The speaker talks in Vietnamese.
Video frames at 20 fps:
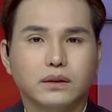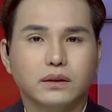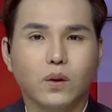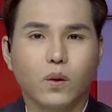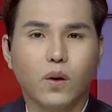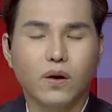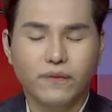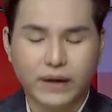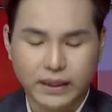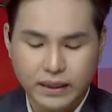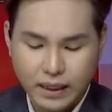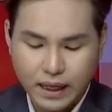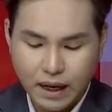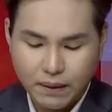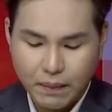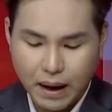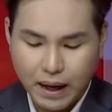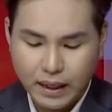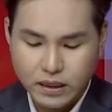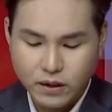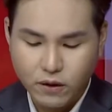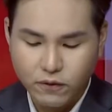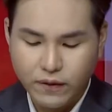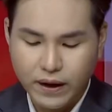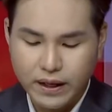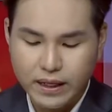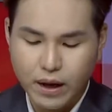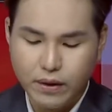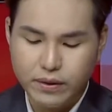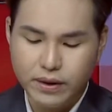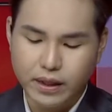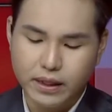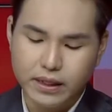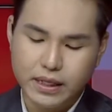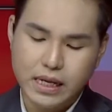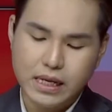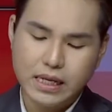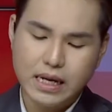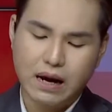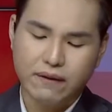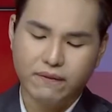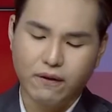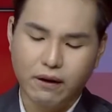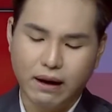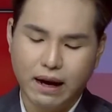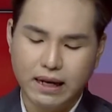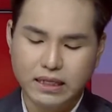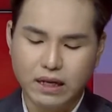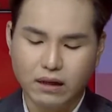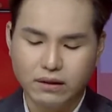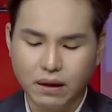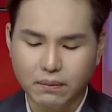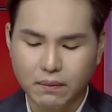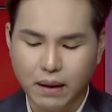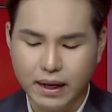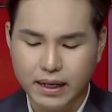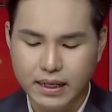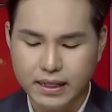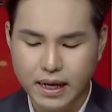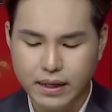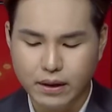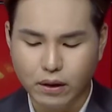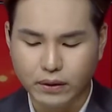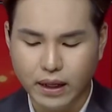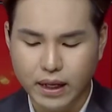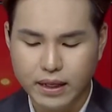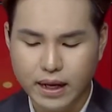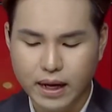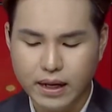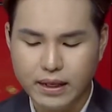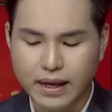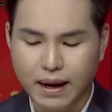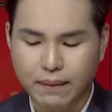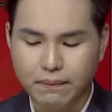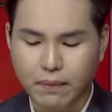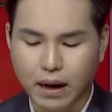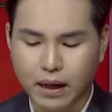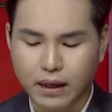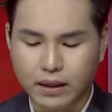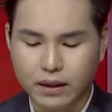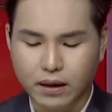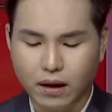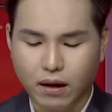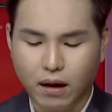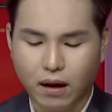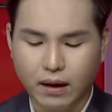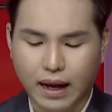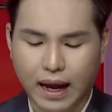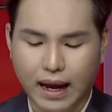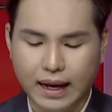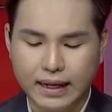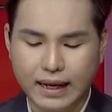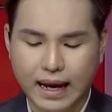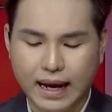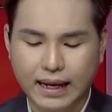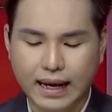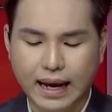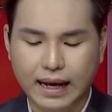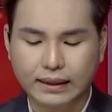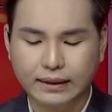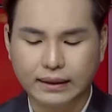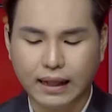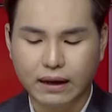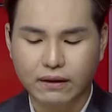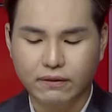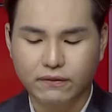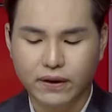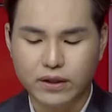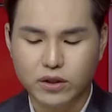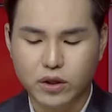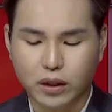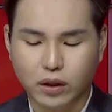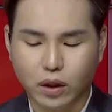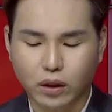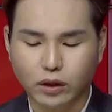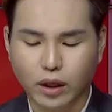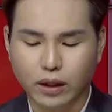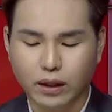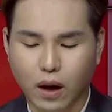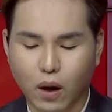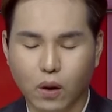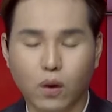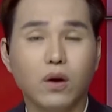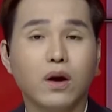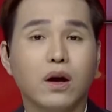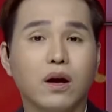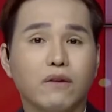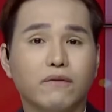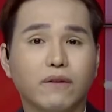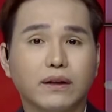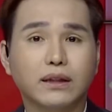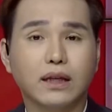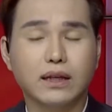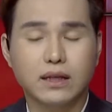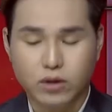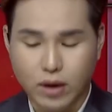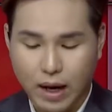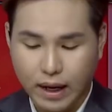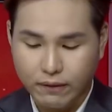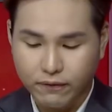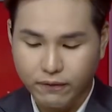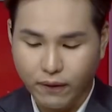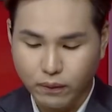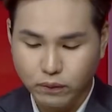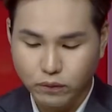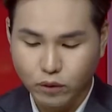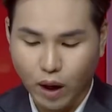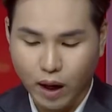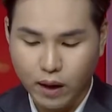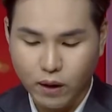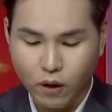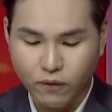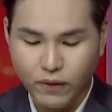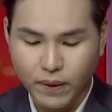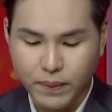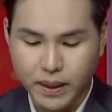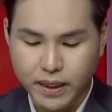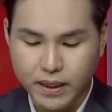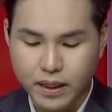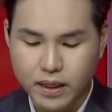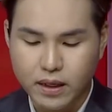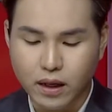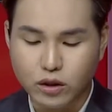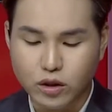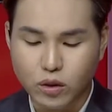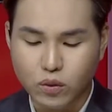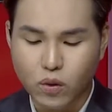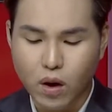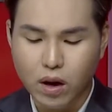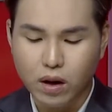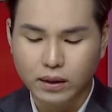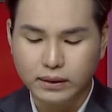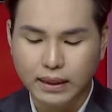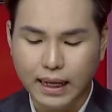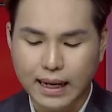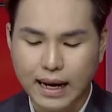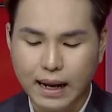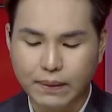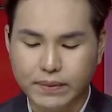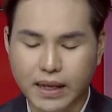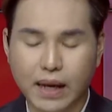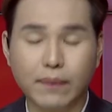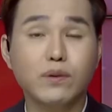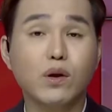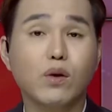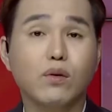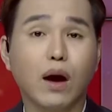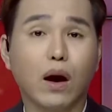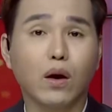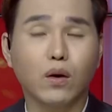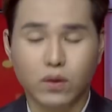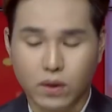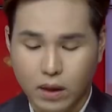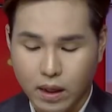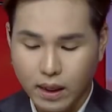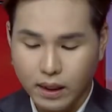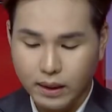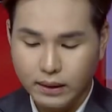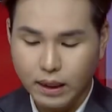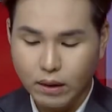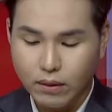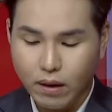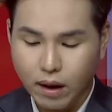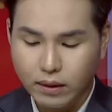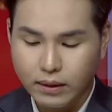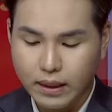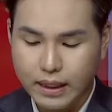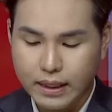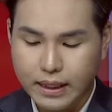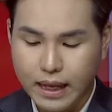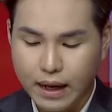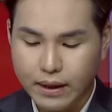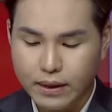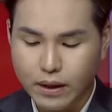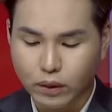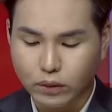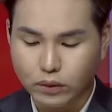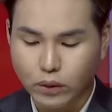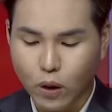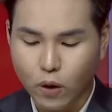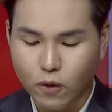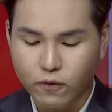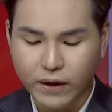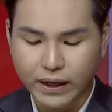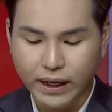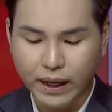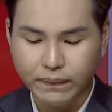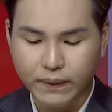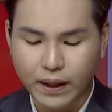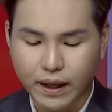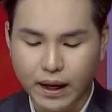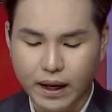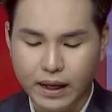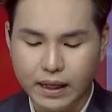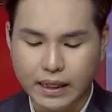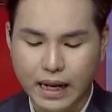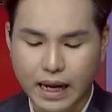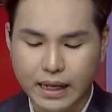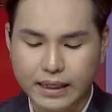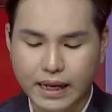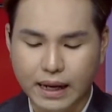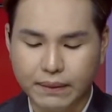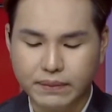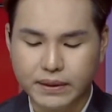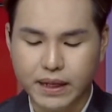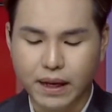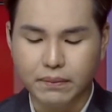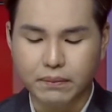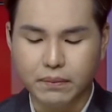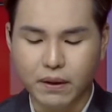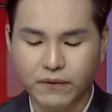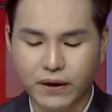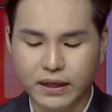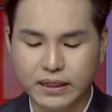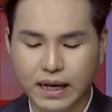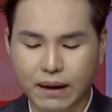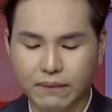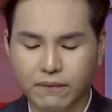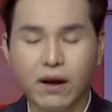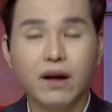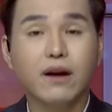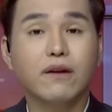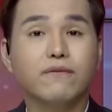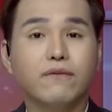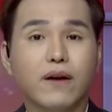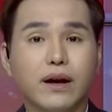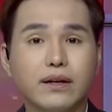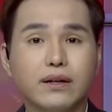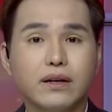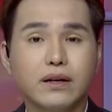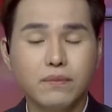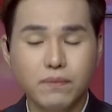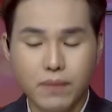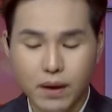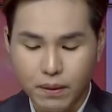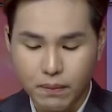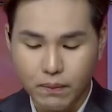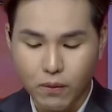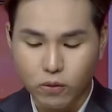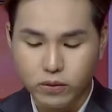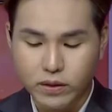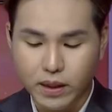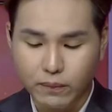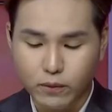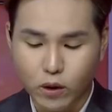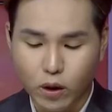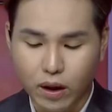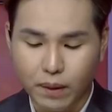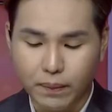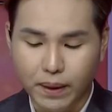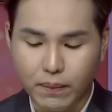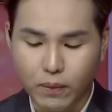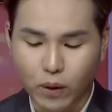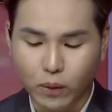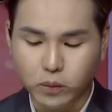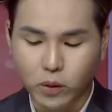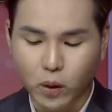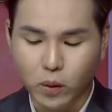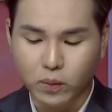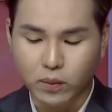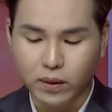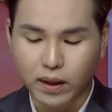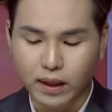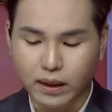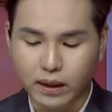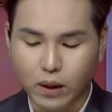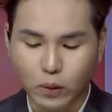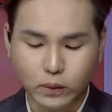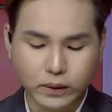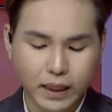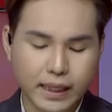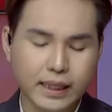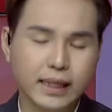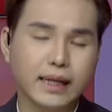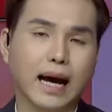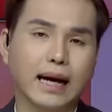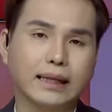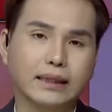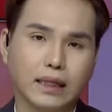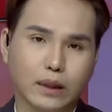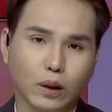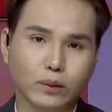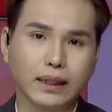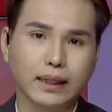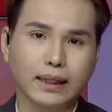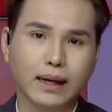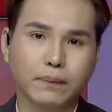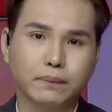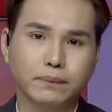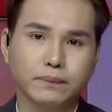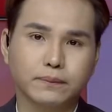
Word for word: Thưa quý vị, thưa các bạn, trong phiên giao dịch diễn ra vào ngày 6 tháng 7, giá dầu thế giới giảm mạnh do lo ngại ngày càng tăng về suy thoái toàn cầu và tình trạng phong tỏa Covid-19 ở Trung Quốc có thể làm giảm nhu cầu. Theo đó, thì giá dầu thô WTI đã giảm gần 10% về dưới mức 100 đô la Mỹ một thùng lần đầu tiên kể từ đầu tháng 5.